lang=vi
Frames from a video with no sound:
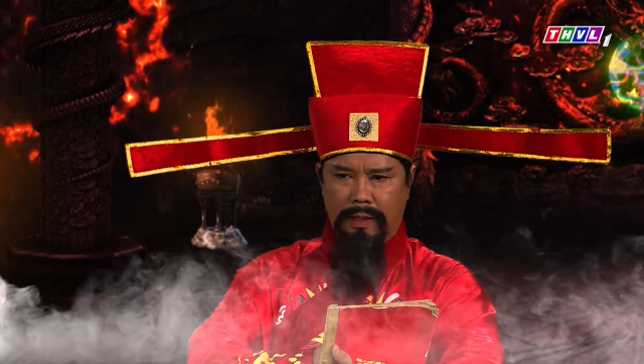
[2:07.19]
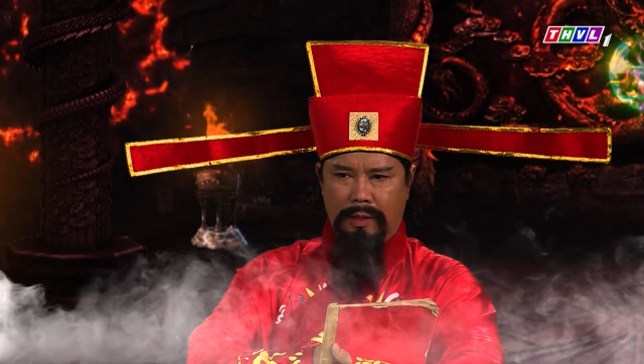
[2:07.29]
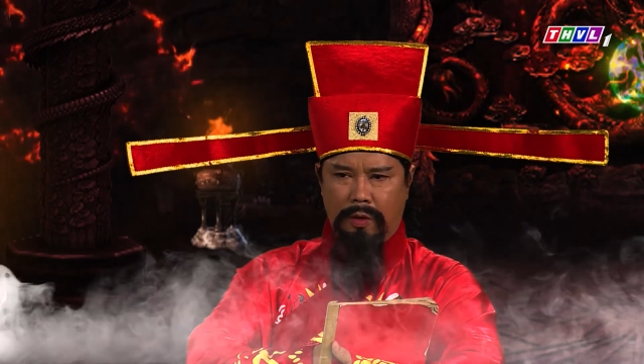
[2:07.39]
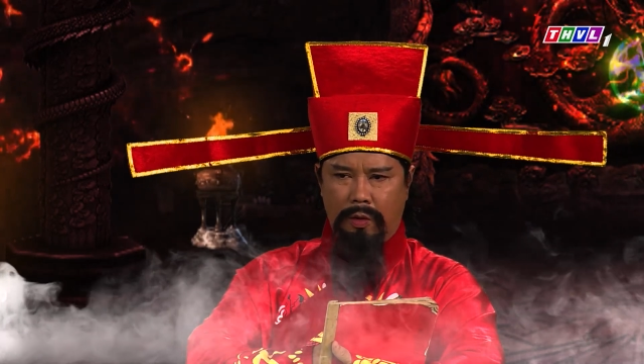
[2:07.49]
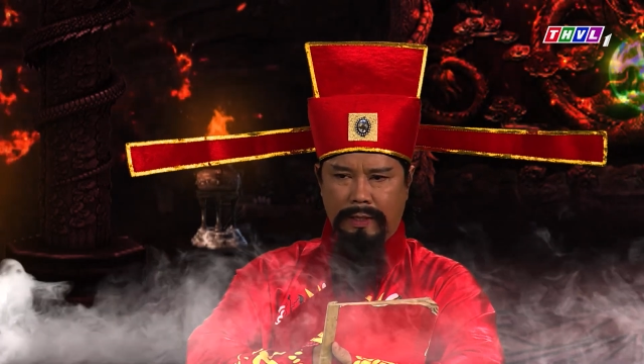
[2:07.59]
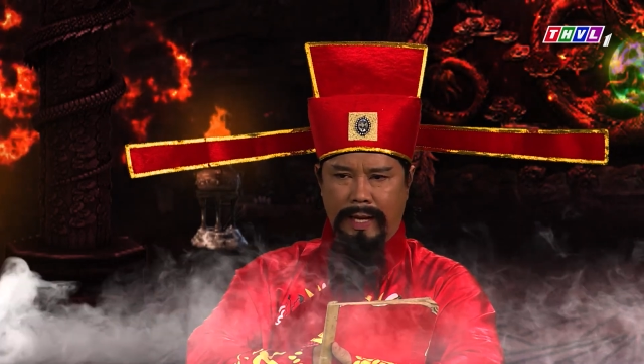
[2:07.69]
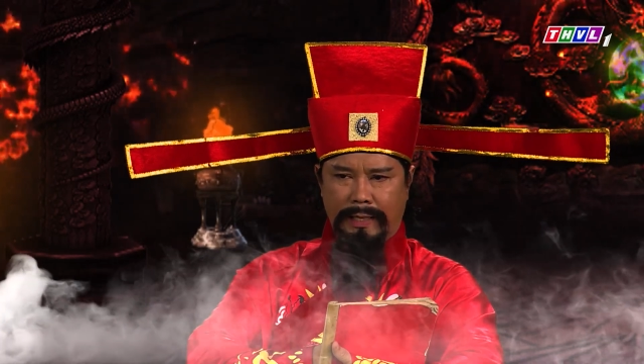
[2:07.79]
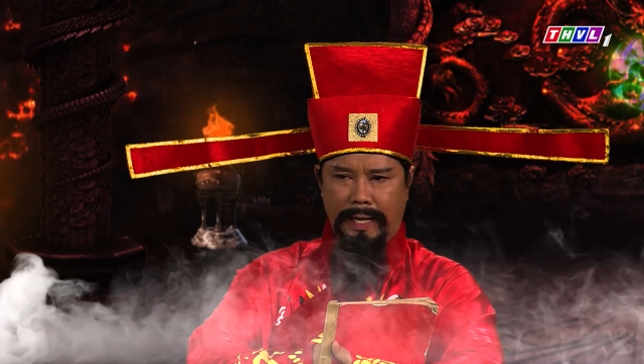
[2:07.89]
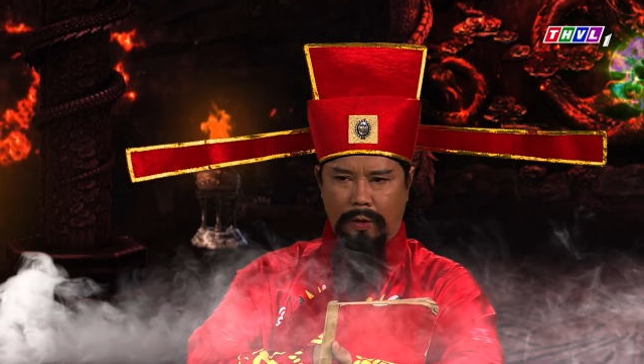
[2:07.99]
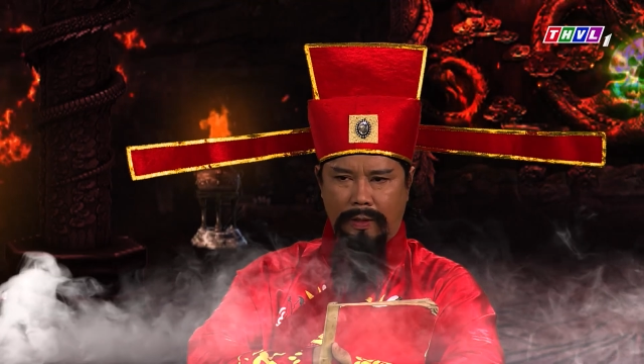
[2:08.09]
Cô ta
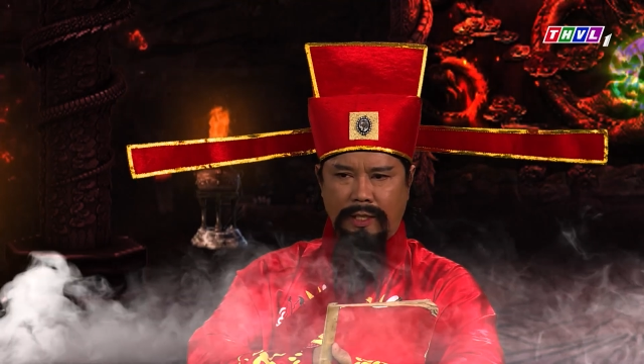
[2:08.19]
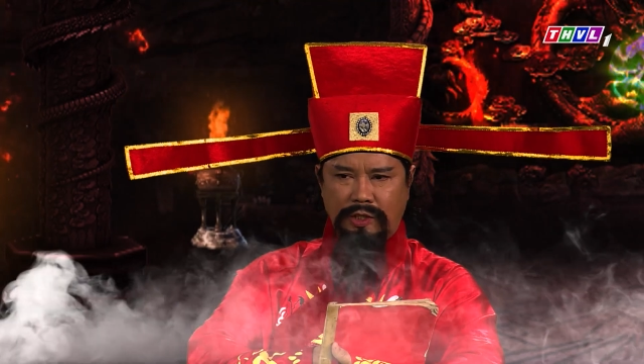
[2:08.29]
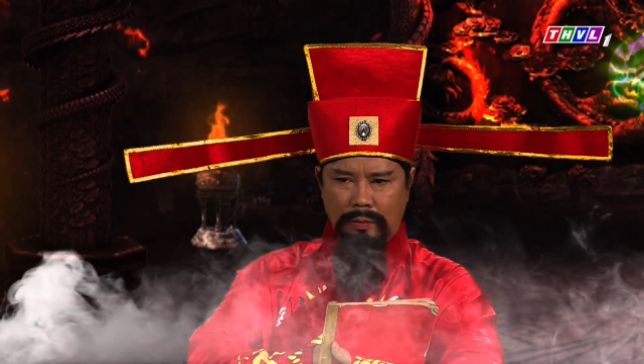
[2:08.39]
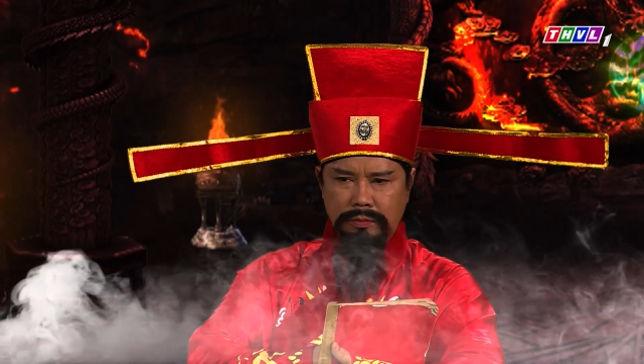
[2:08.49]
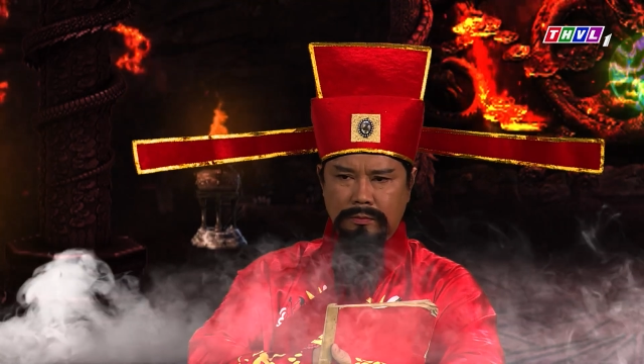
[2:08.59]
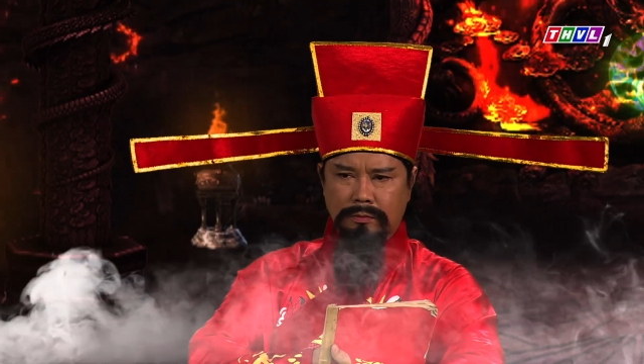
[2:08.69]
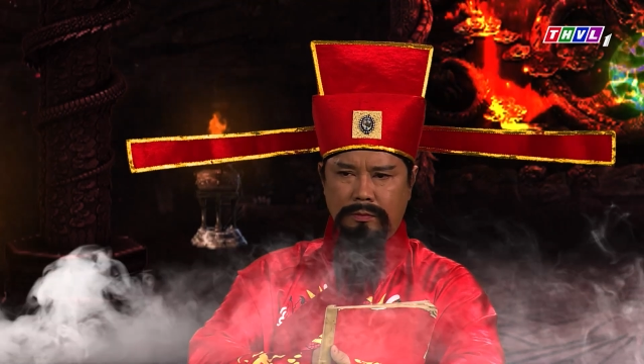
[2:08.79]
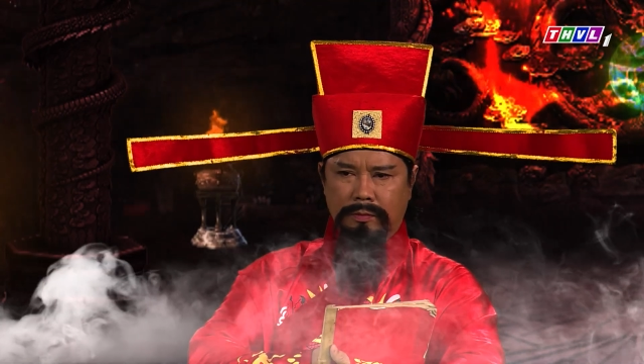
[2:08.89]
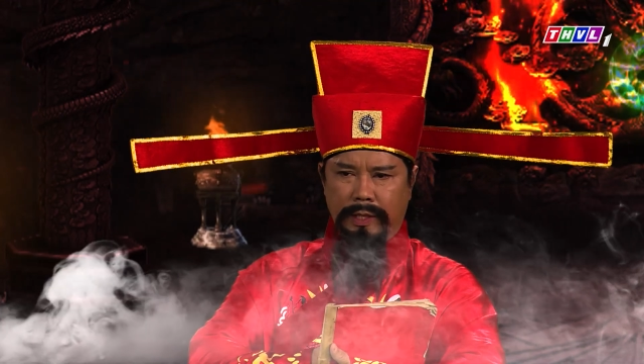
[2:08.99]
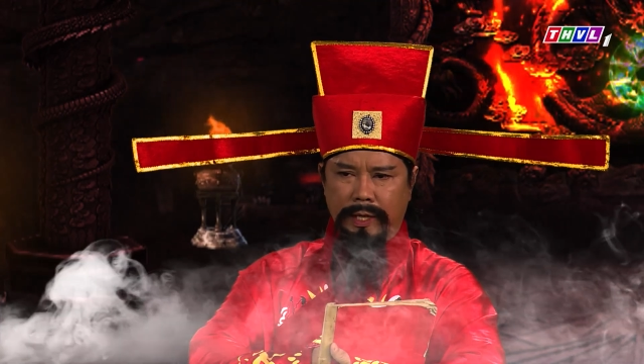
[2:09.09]
khao khát sống
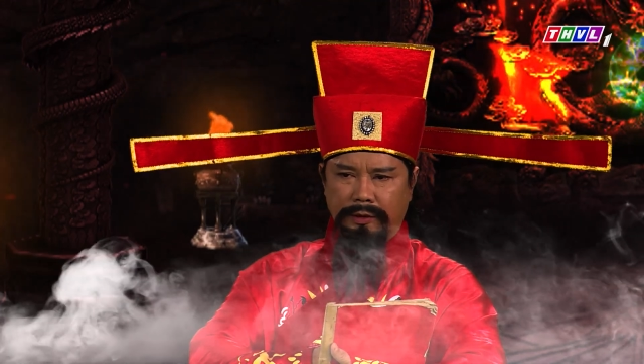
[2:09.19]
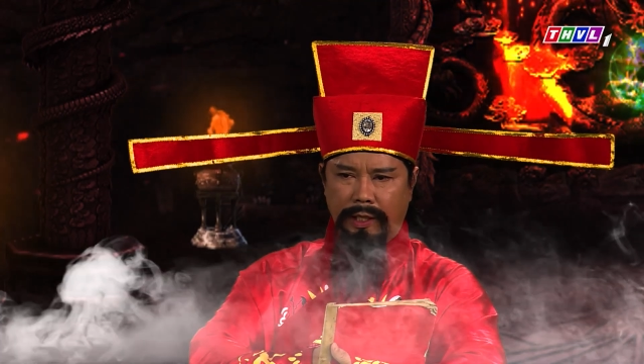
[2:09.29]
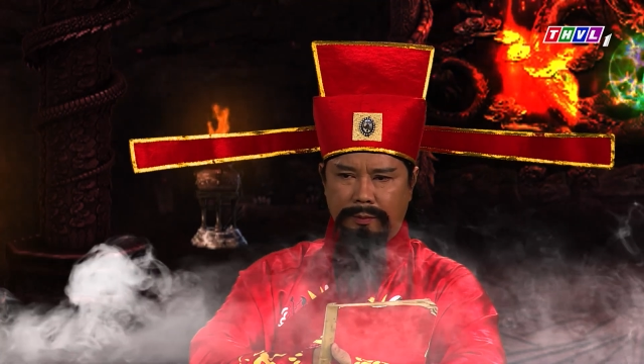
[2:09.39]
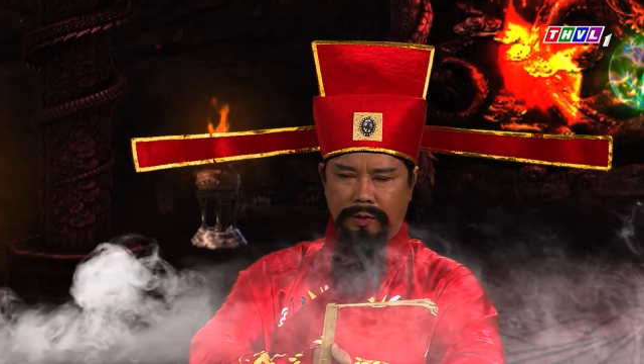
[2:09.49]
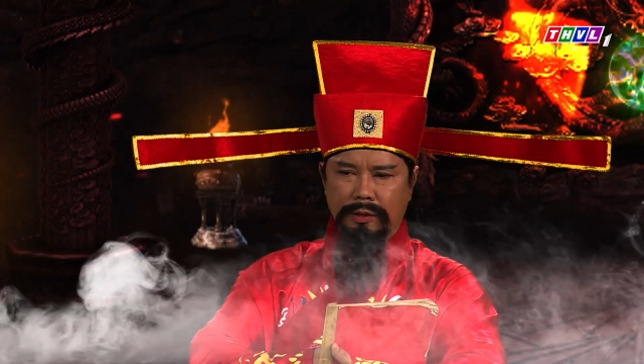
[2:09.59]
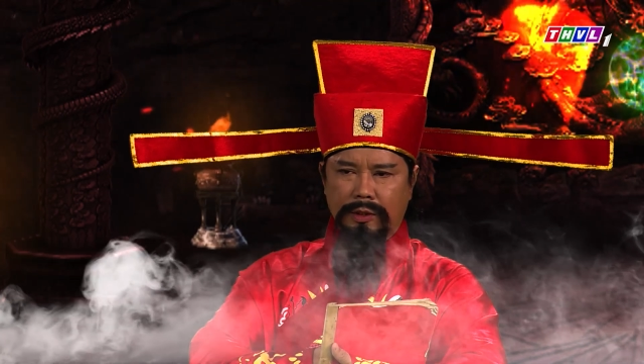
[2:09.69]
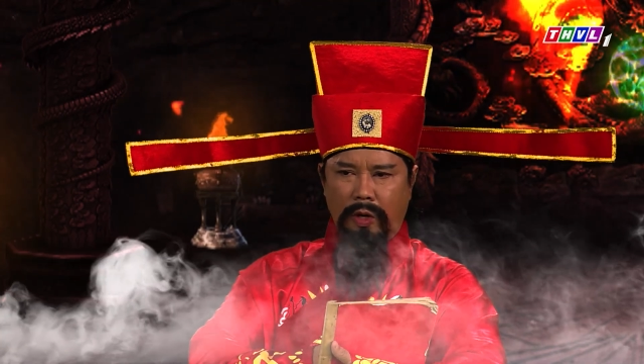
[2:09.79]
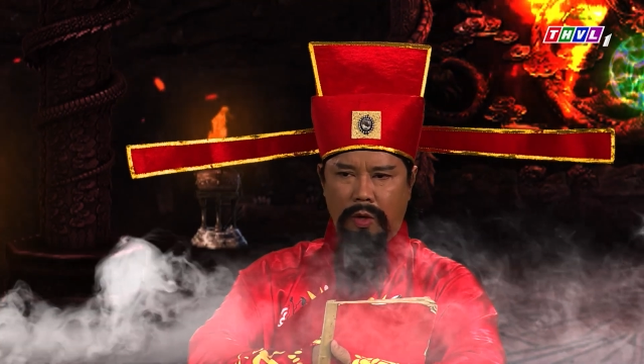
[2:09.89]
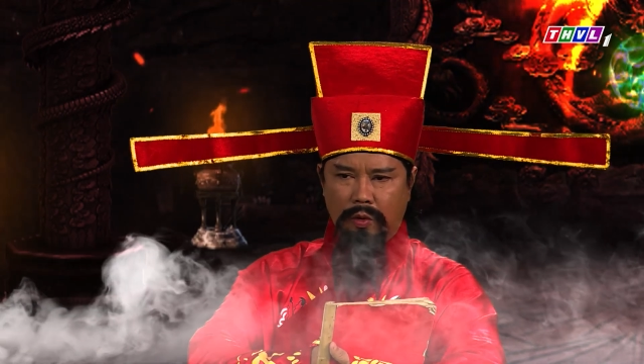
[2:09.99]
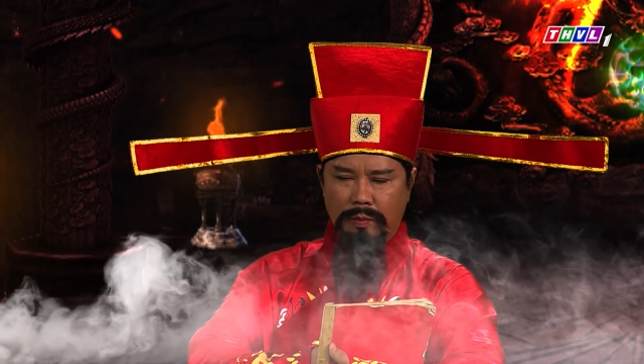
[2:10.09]
để tìm được đứa
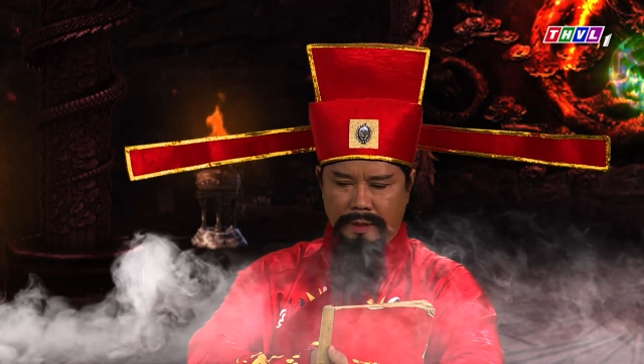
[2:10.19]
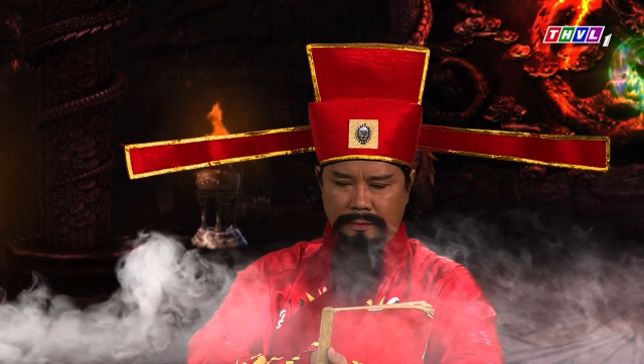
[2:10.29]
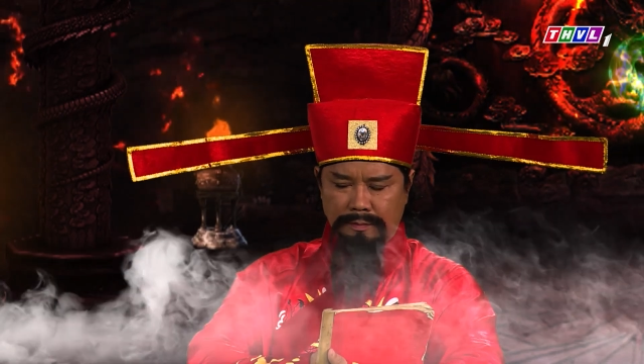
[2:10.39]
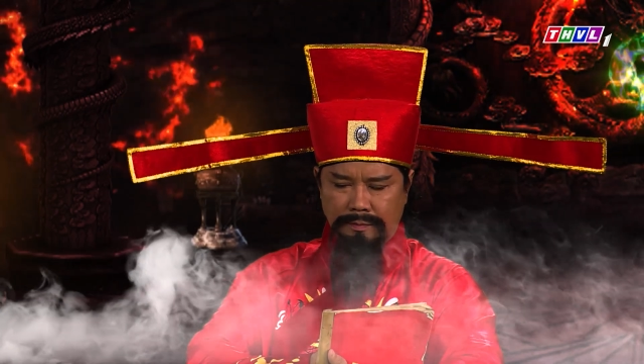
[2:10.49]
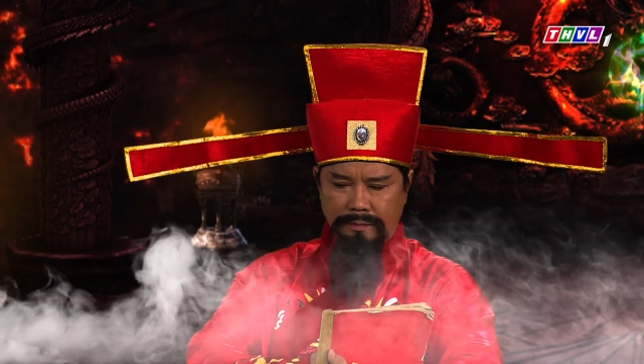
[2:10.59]
con của mình